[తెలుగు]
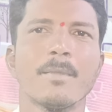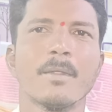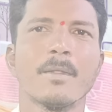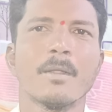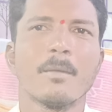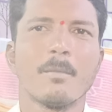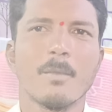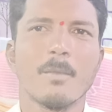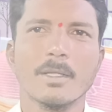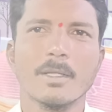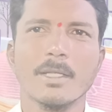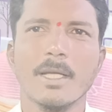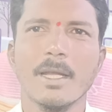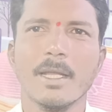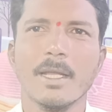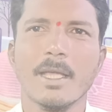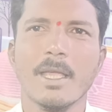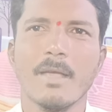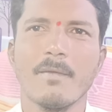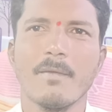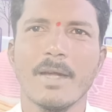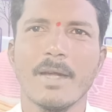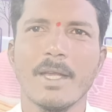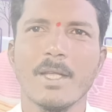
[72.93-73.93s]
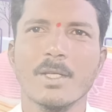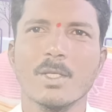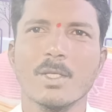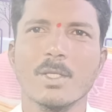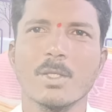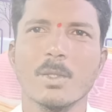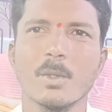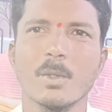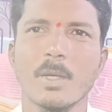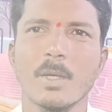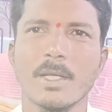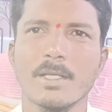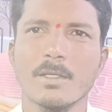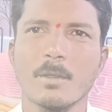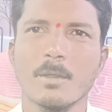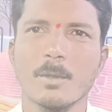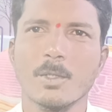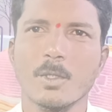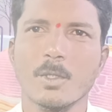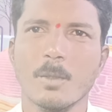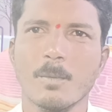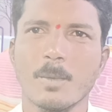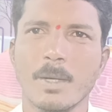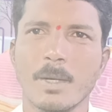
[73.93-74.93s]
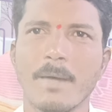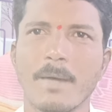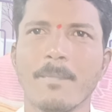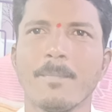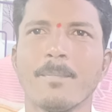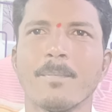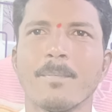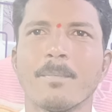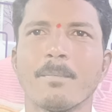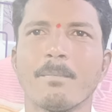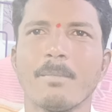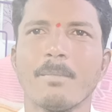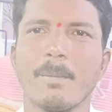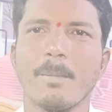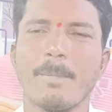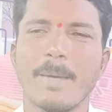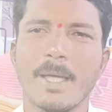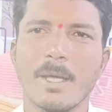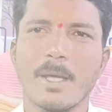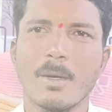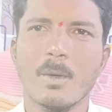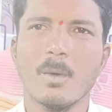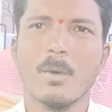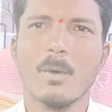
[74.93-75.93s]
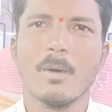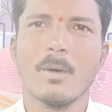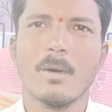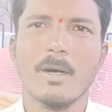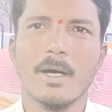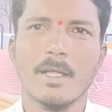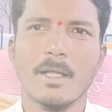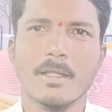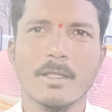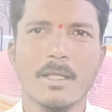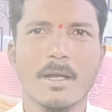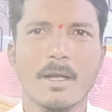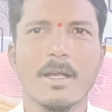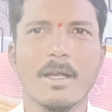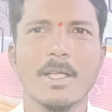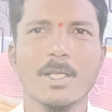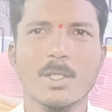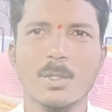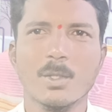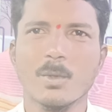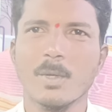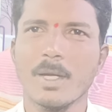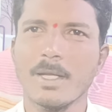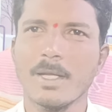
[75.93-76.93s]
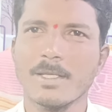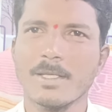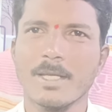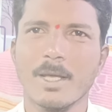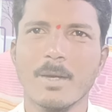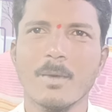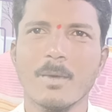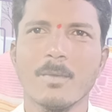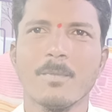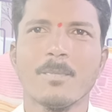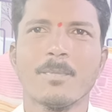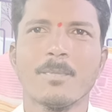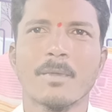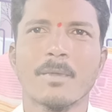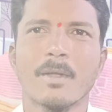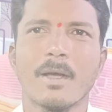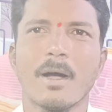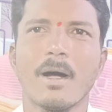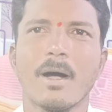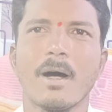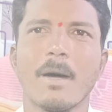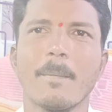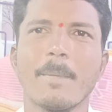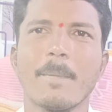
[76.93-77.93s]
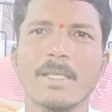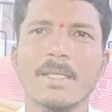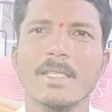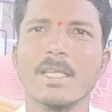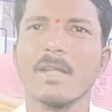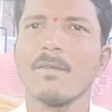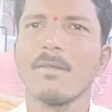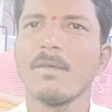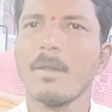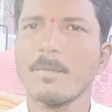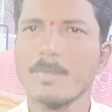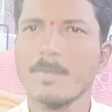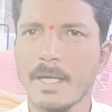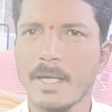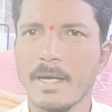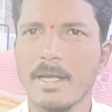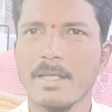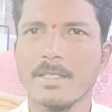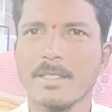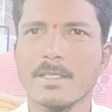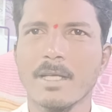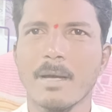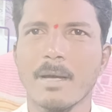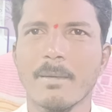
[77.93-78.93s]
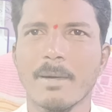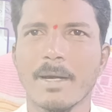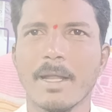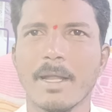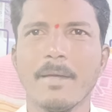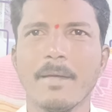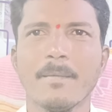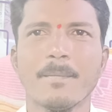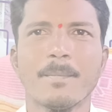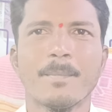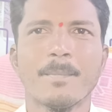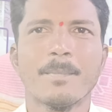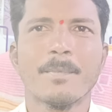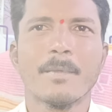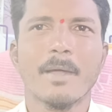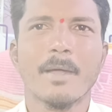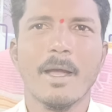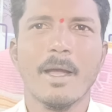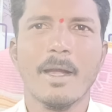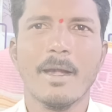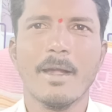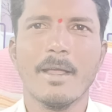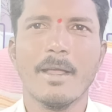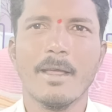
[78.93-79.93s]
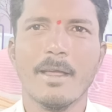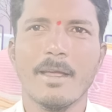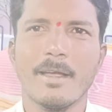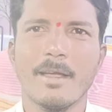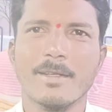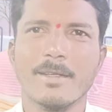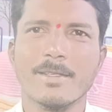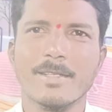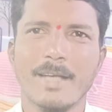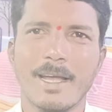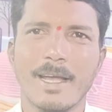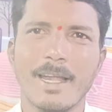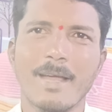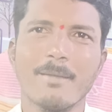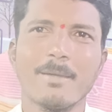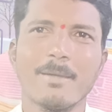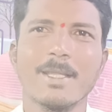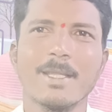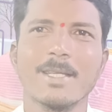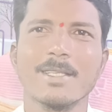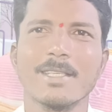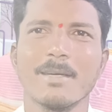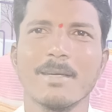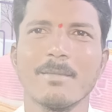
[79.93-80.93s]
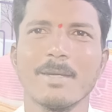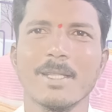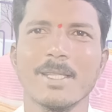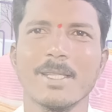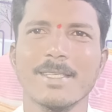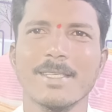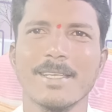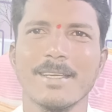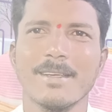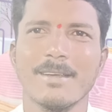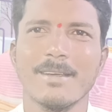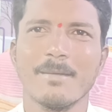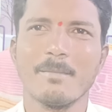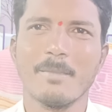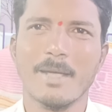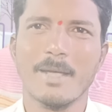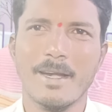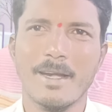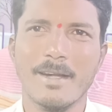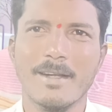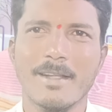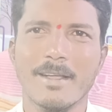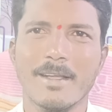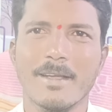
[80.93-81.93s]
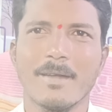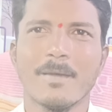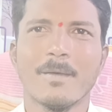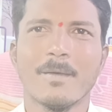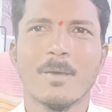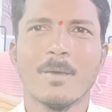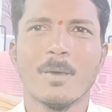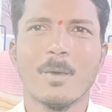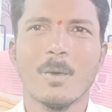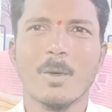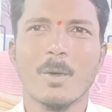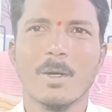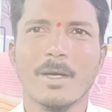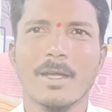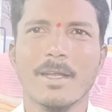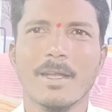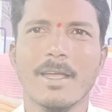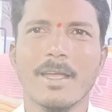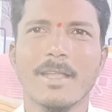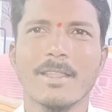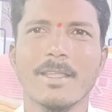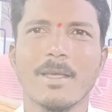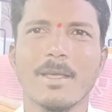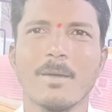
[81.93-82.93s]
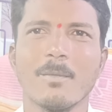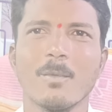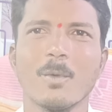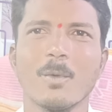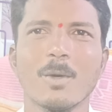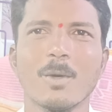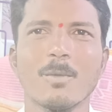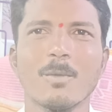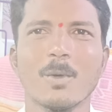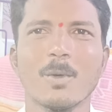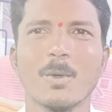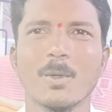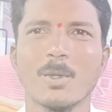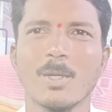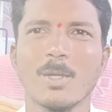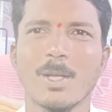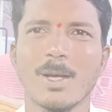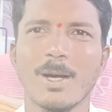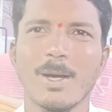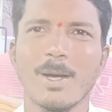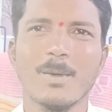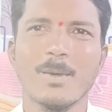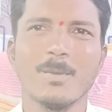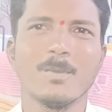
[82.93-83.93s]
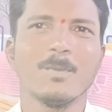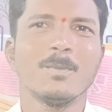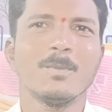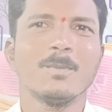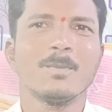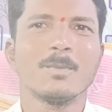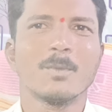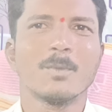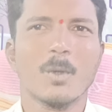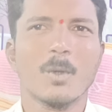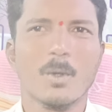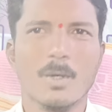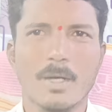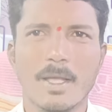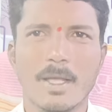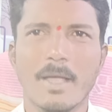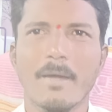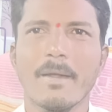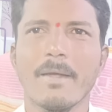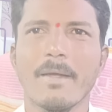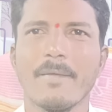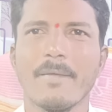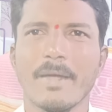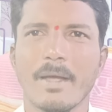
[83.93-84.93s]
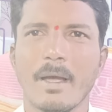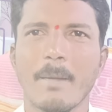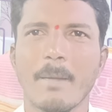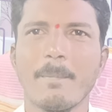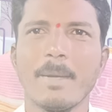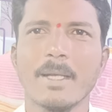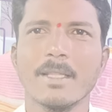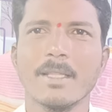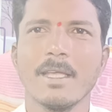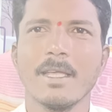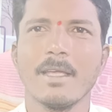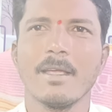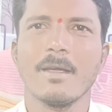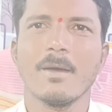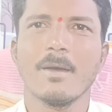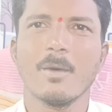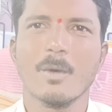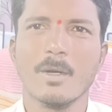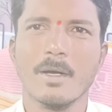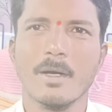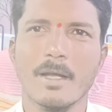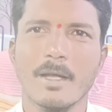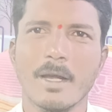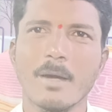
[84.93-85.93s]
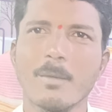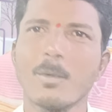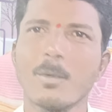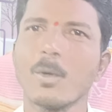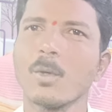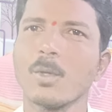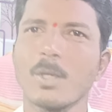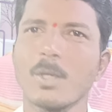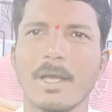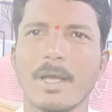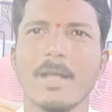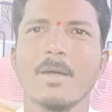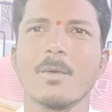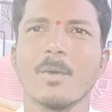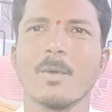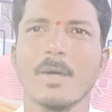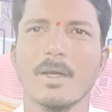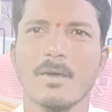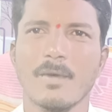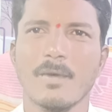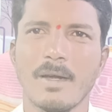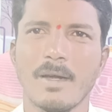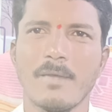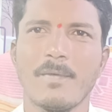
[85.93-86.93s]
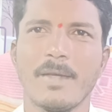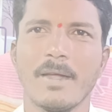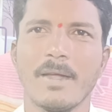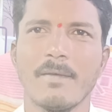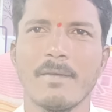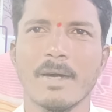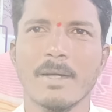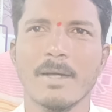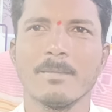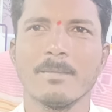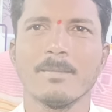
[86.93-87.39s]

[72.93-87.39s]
మొత్తానికి వన్ ఈస్ టూ రేసివ్ చొప్పున మీ పేరు అందరు లిస్ట్ కూడా ఇచ్చారు ఆఫీసియల్ వెబ్సైట్ ఇచ్చామండి అండ్ చాలా మందికి సంబంధించి మెరిట్ ఒకరికైతే మూడు మూడు ఉద్యోగాలు ఒకే అభ్యర్థి ఒక రెండు మూడు ఉద్యోగాలకు కూడా క్వాలిఫై అవ్వడం